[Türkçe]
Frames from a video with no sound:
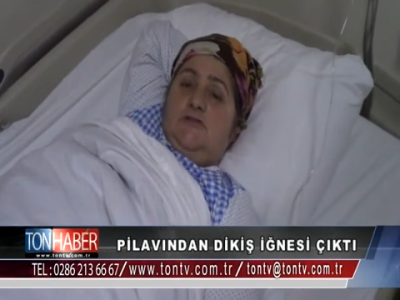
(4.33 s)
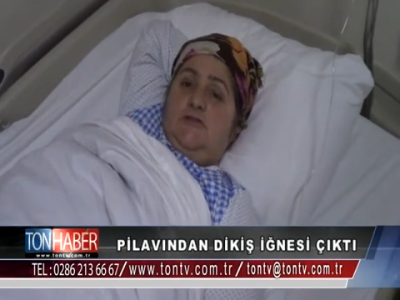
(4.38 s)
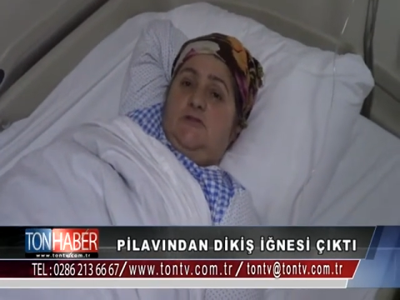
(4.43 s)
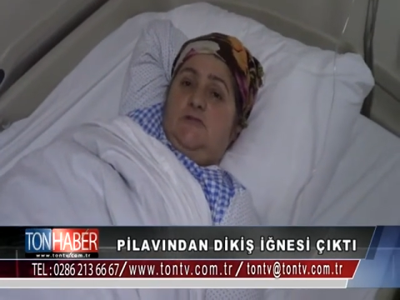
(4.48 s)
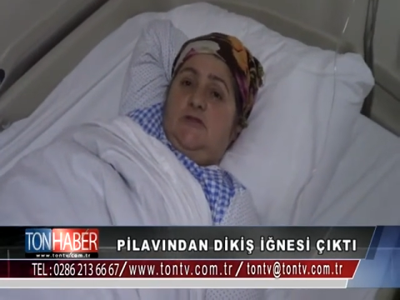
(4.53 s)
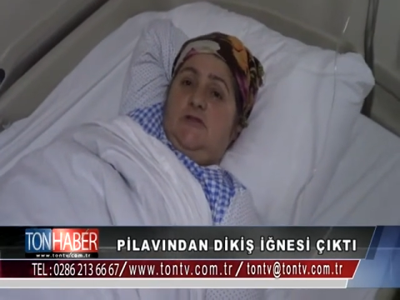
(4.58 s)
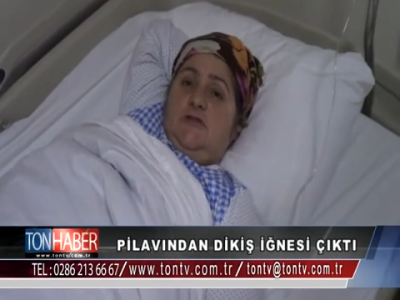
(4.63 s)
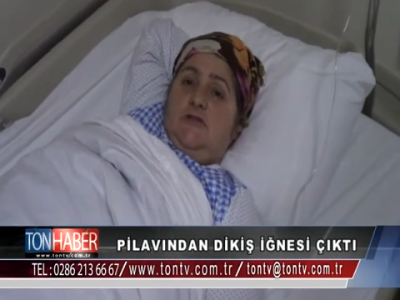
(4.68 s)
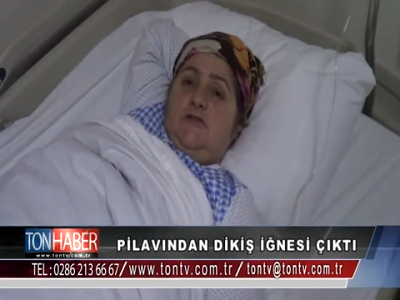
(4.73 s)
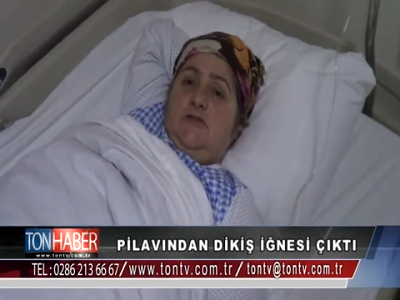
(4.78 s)

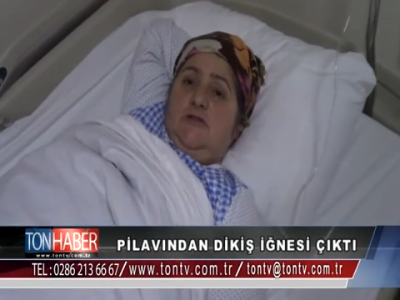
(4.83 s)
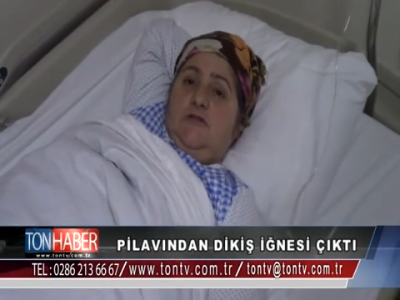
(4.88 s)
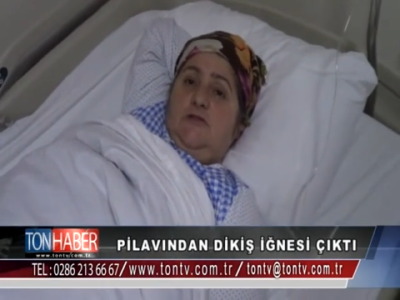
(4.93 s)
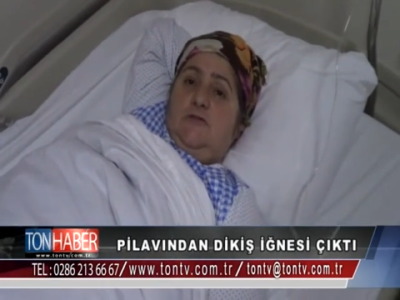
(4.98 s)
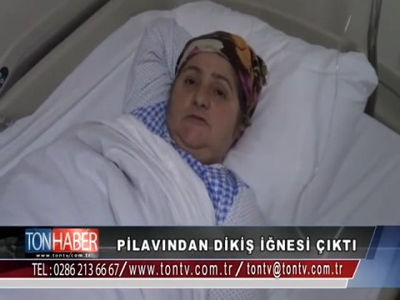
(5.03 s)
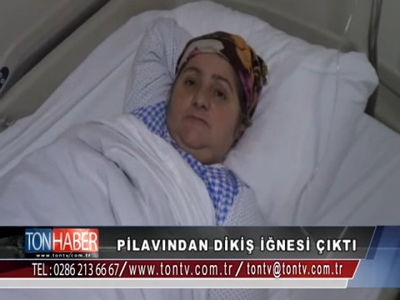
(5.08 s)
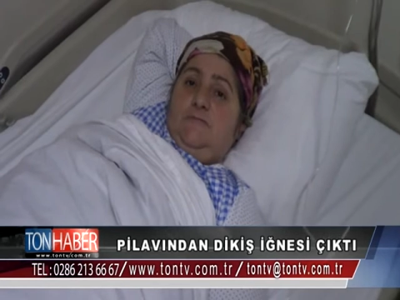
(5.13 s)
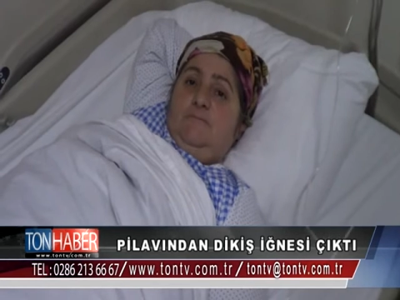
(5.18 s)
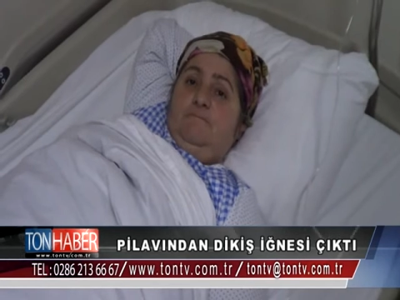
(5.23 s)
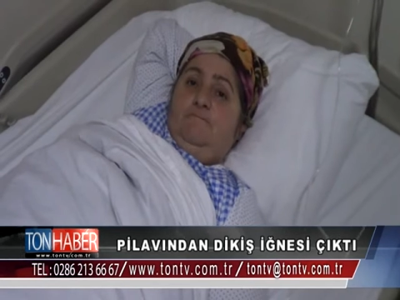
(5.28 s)
vurdum
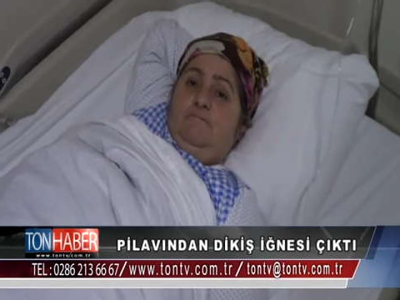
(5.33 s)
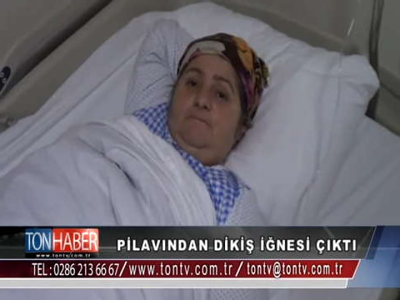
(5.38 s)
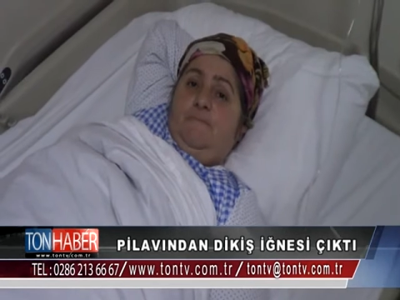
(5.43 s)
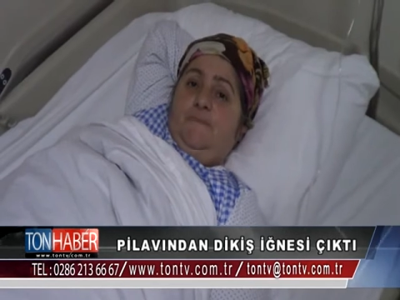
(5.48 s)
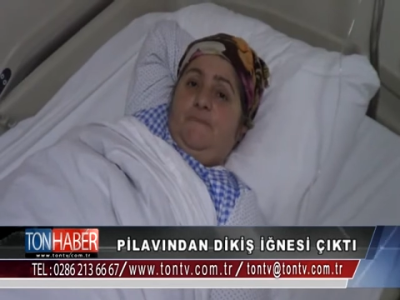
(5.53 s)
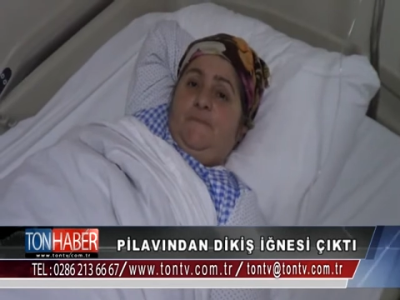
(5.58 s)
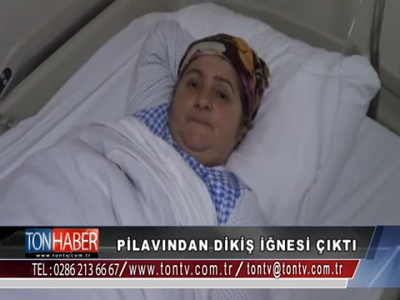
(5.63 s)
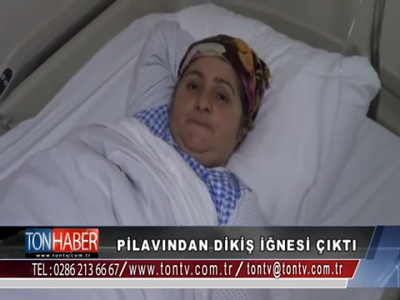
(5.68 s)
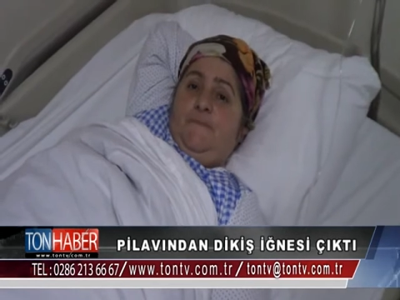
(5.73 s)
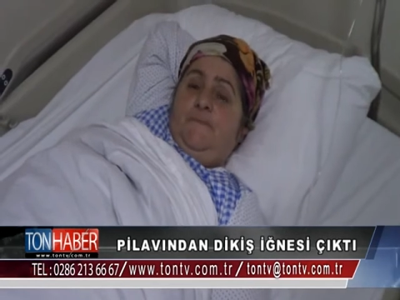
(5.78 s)
duymazın bu
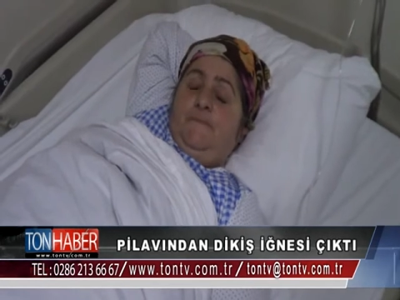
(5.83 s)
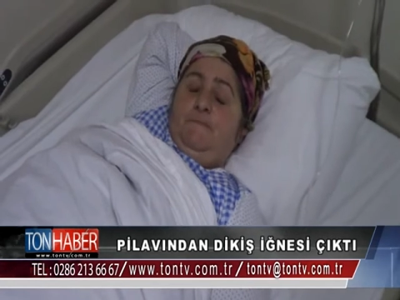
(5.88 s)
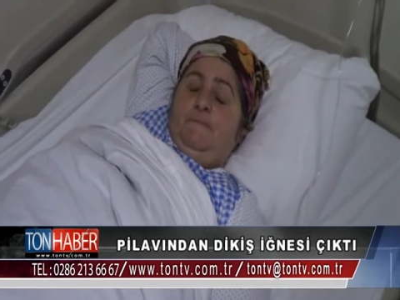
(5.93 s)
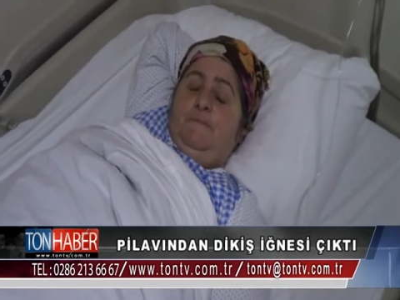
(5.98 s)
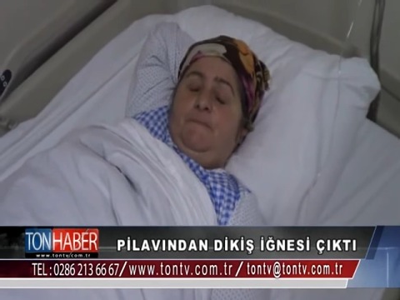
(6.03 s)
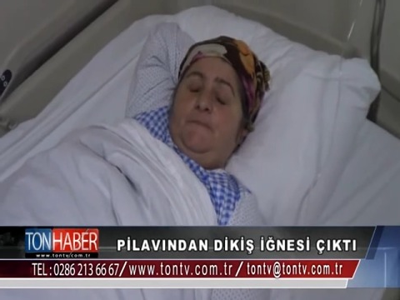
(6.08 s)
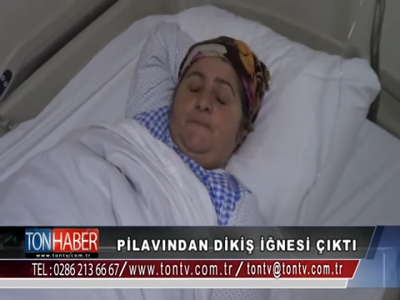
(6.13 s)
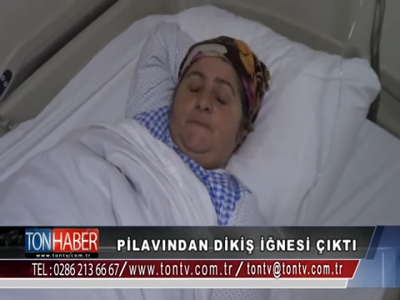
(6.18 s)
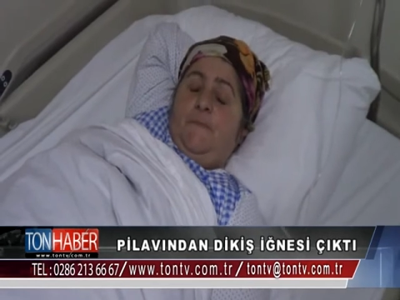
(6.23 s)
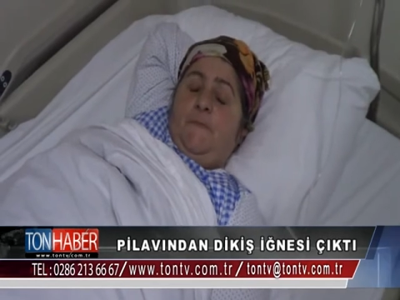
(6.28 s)
kadarına
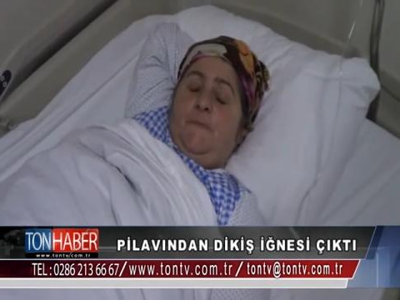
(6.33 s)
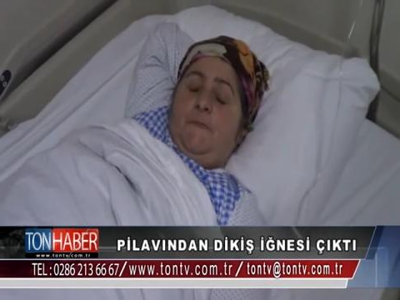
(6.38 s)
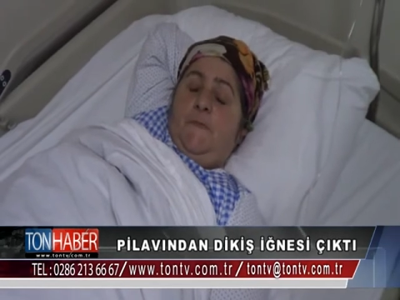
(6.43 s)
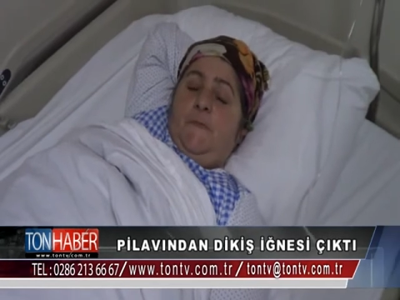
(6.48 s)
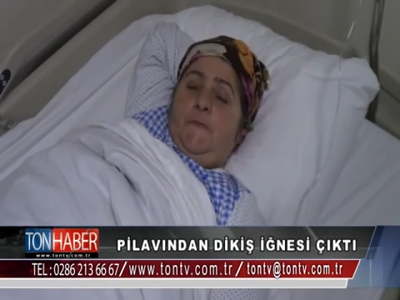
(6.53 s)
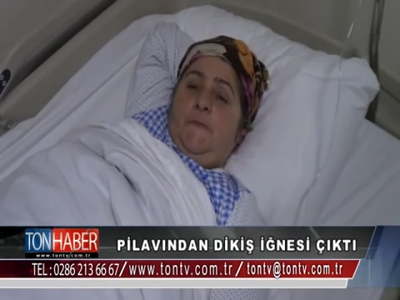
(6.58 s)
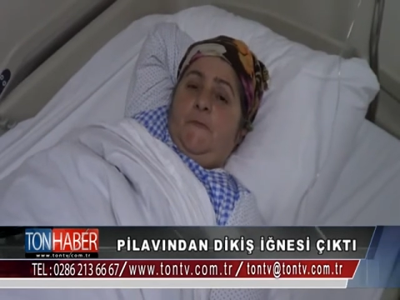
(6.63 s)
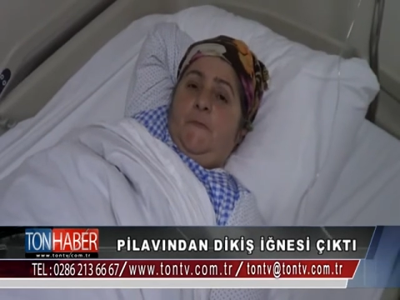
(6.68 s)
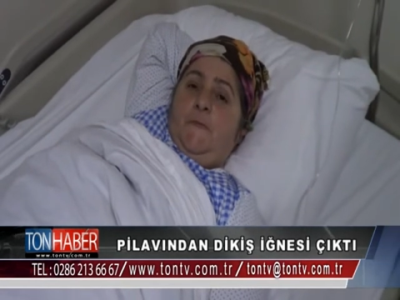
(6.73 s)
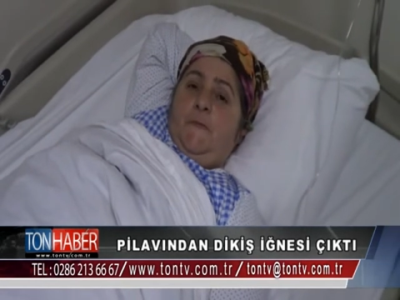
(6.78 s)
da pes
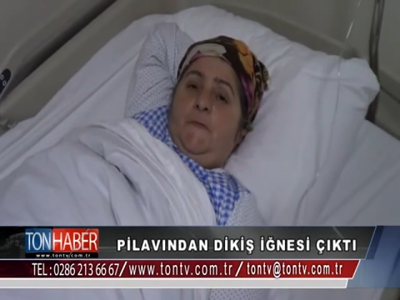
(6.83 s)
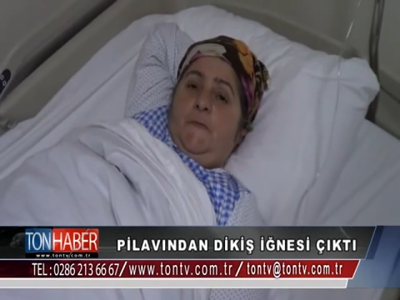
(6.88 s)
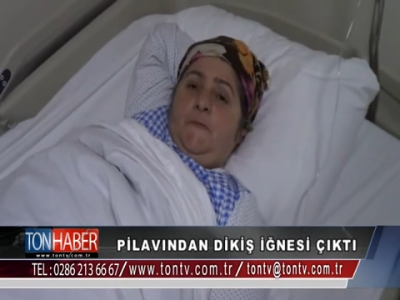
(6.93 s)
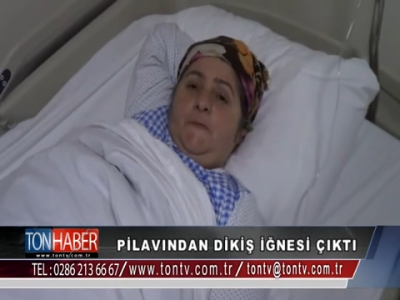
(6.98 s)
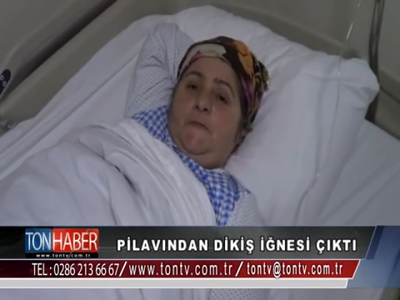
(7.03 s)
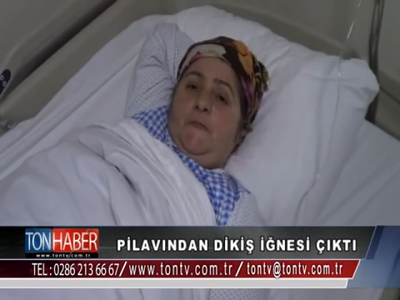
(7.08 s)
delirtti.